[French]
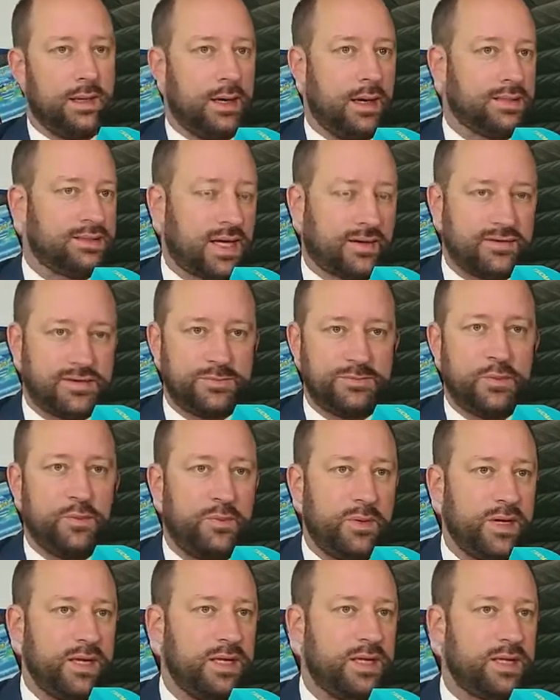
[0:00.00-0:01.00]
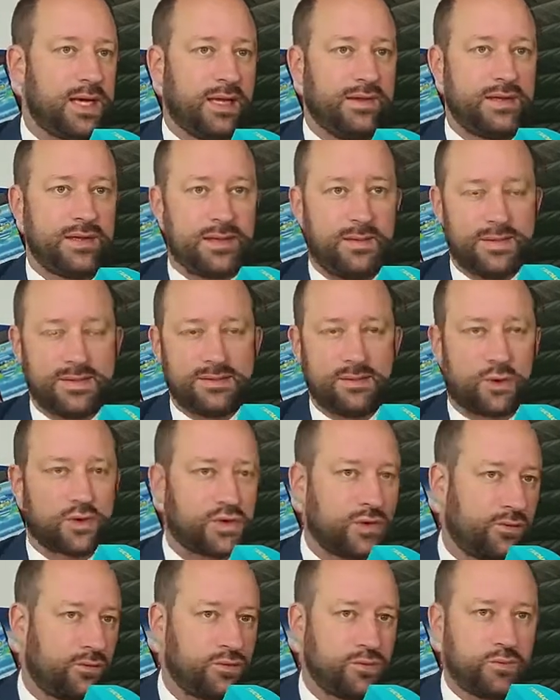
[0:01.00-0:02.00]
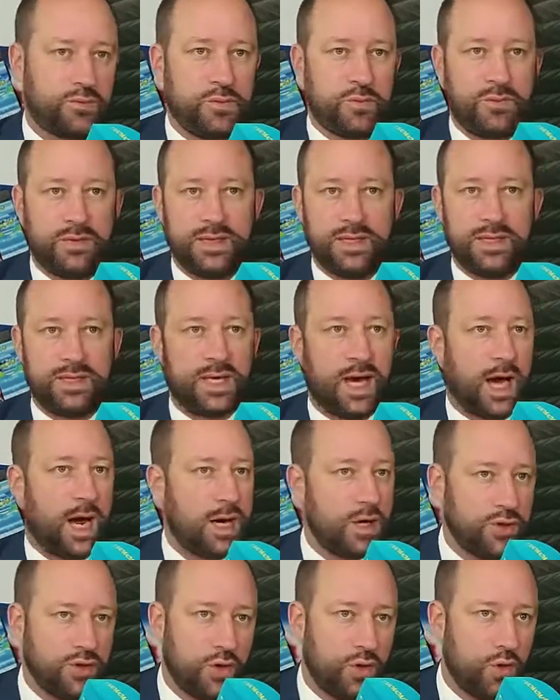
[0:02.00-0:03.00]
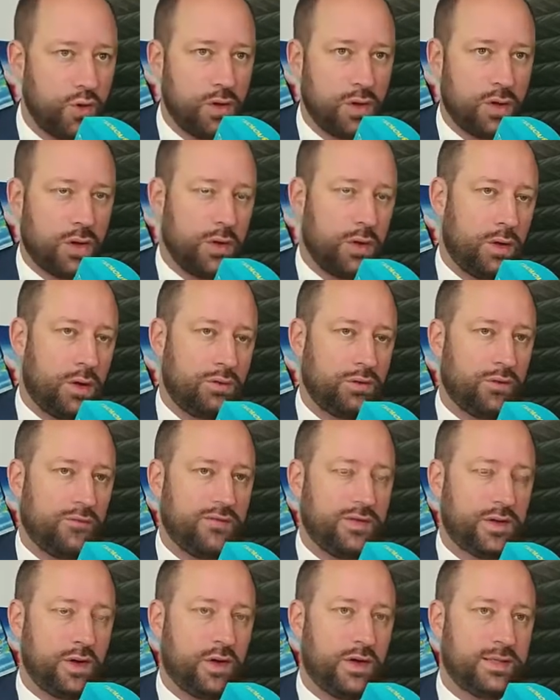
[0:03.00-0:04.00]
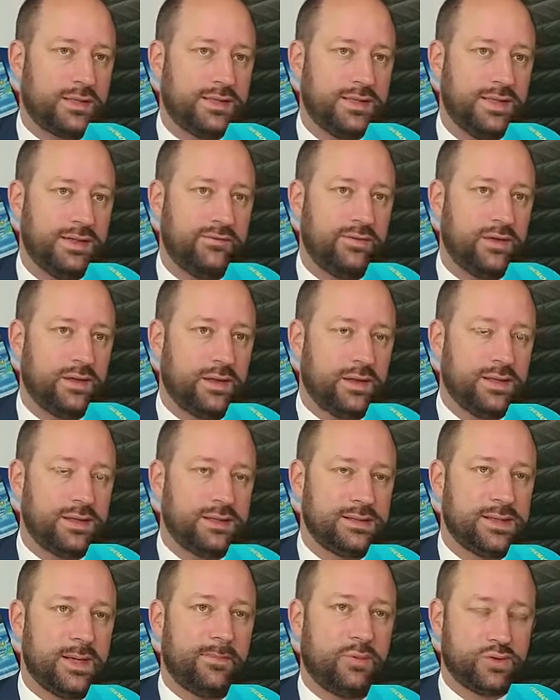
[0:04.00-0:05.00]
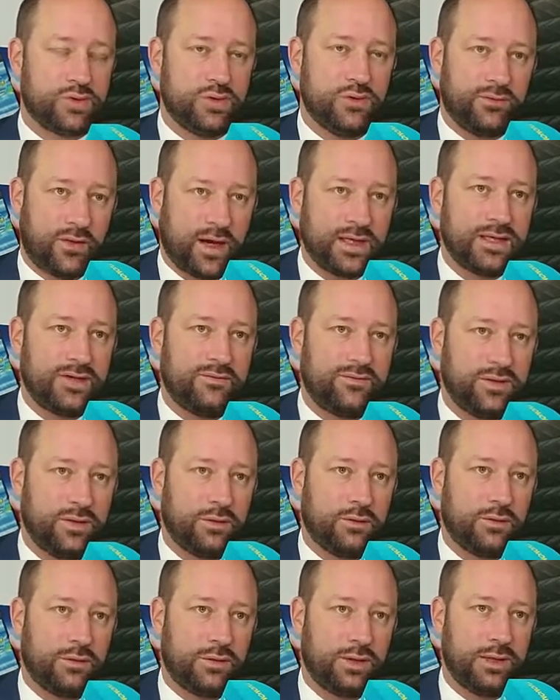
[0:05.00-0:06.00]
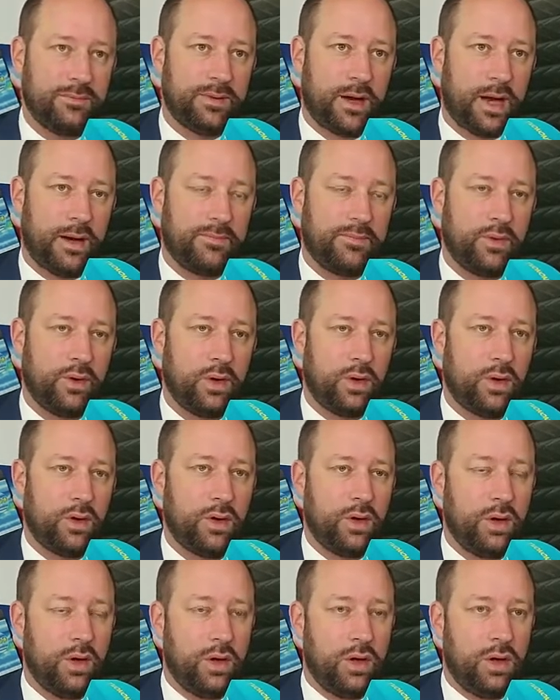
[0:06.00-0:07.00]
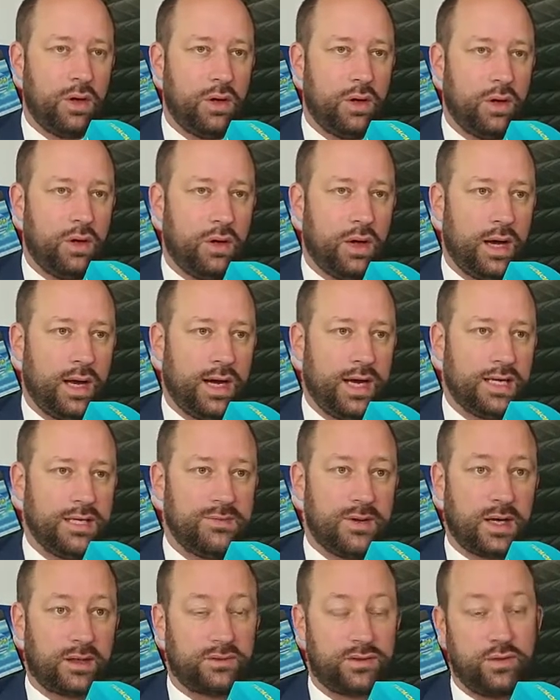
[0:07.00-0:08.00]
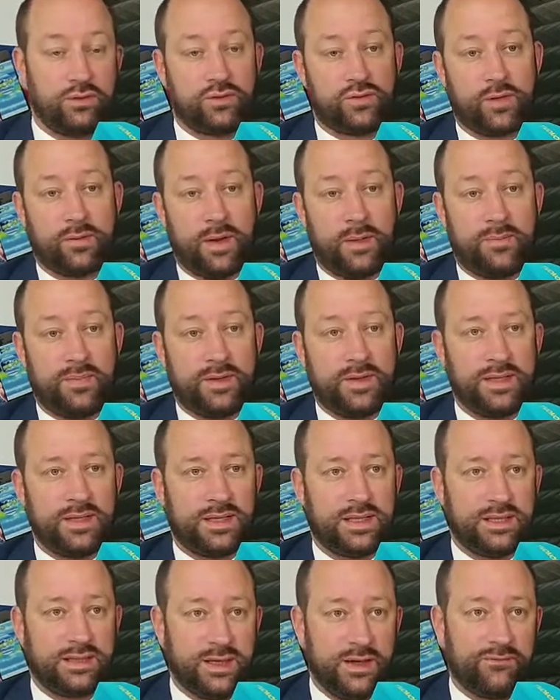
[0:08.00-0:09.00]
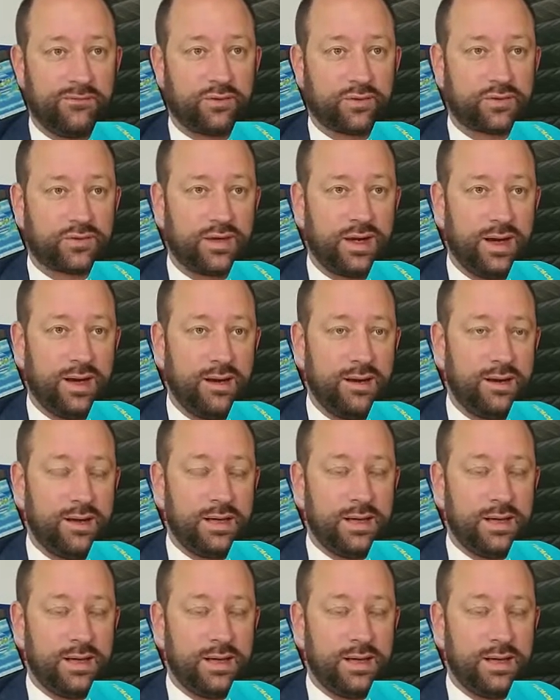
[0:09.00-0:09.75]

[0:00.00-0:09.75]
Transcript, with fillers: un service public, un établissement recevant du public, un lieu de vie collective, ça pose une vraie difficulté par rapport euh, à la liberté. Nous sommes un pays qui défend cela,